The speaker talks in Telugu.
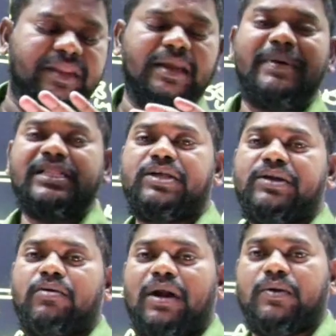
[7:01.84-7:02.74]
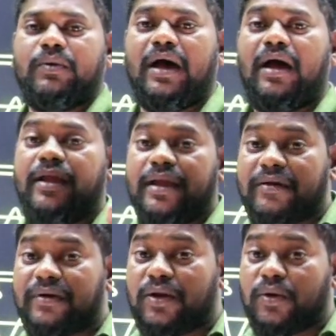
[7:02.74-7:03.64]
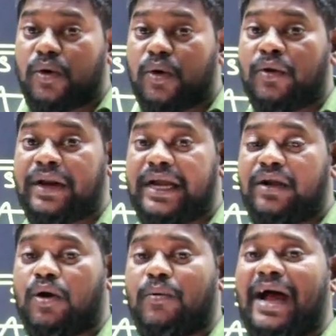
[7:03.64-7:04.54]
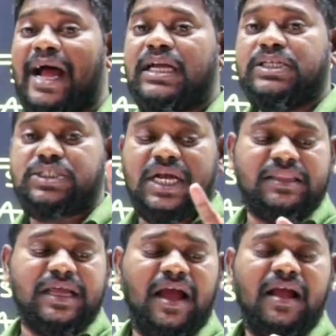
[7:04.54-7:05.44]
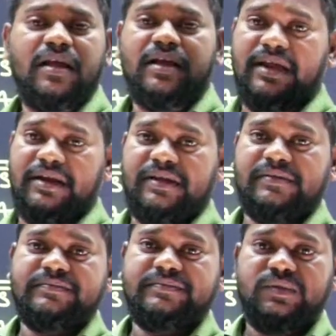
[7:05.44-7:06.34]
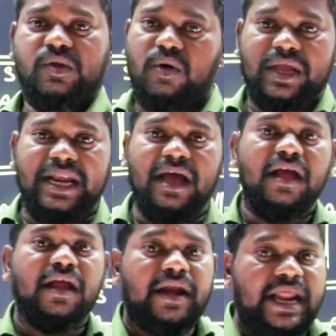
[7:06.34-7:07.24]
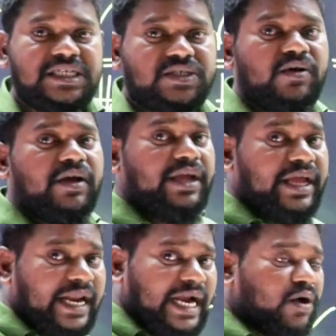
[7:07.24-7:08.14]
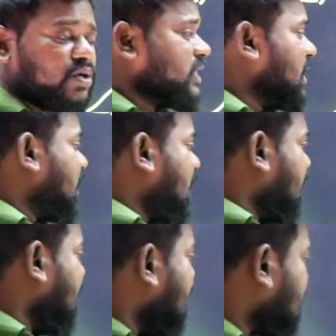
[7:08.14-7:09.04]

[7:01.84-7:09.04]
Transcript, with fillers: నిర్మించిండు అంటున్నా ఎవరు రెండవ శాతకర్ణి ఓకేనా నెక్స్ట్ ఈ రెండవ శాతకర్ణి ఈ